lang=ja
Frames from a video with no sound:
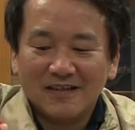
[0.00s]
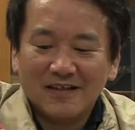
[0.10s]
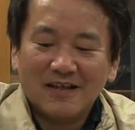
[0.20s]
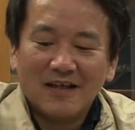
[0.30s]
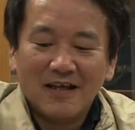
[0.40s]

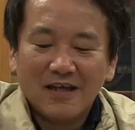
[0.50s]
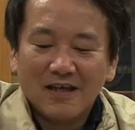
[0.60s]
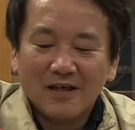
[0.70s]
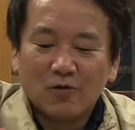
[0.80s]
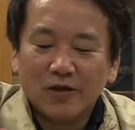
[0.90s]

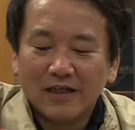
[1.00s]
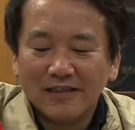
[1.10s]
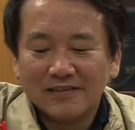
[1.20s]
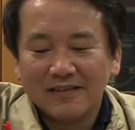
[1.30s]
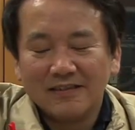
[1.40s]
これがで
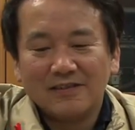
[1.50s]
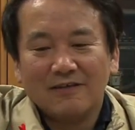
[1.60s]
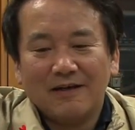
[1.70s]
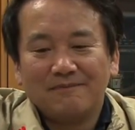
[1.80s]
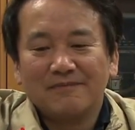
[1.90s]
すね実
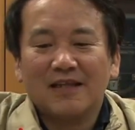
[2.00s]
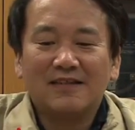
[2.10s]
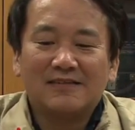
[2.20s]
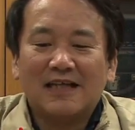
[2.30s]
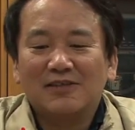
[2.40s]
は
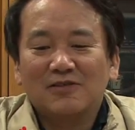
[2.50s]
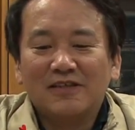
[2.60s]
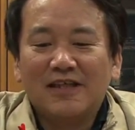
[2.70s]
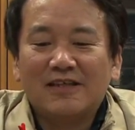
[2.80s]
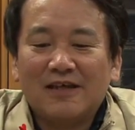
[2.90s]
最初に
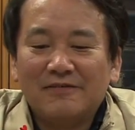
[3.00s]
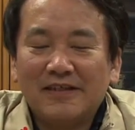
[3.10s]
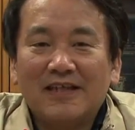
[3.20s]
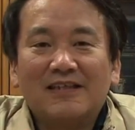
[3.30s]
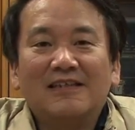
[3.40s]
できた
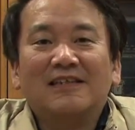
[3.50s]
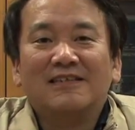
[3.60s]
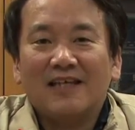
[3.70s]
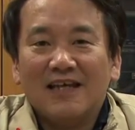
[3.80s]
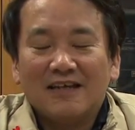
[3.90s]
フィギュアなんです
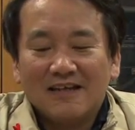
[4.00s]
ね。